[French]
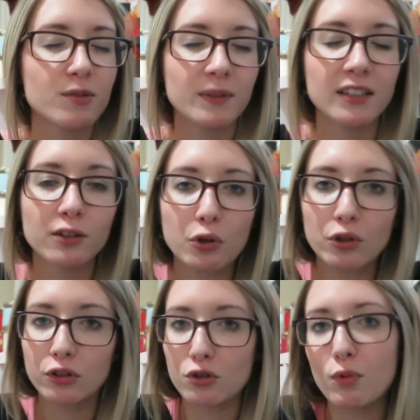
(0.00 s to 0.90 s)
J'ai peut-être des
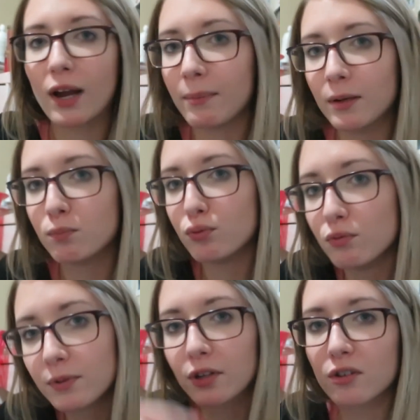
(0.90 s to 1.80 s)
trucs que je me rappelle
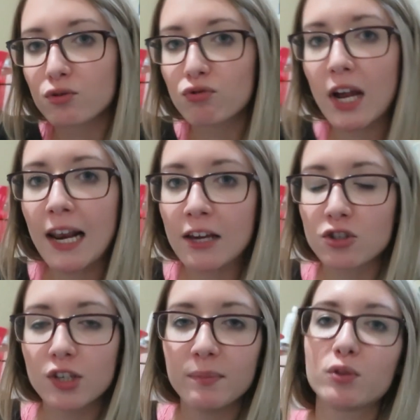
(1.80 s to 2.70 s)
plus puis que là je voulais
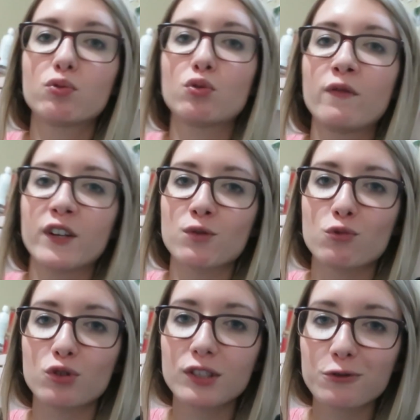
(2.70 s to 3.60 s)
l'acheter puis tout ça. Fait que
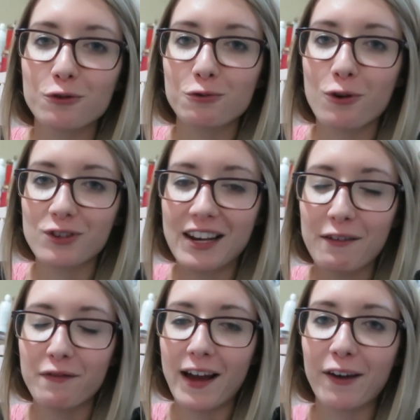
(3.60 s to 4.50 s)
je me suis dit que ce soir
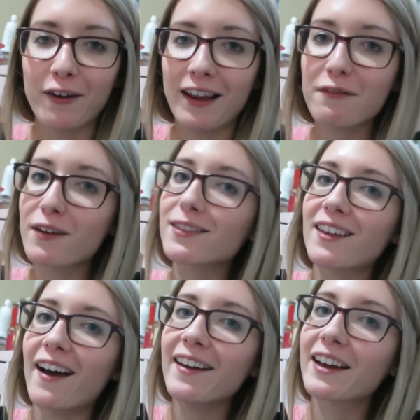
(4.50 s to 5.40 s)
j'allais faire
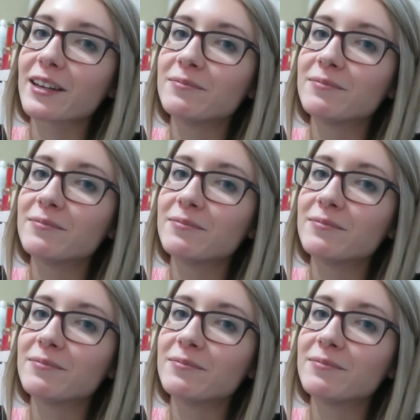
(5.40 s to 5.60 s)
inventaire.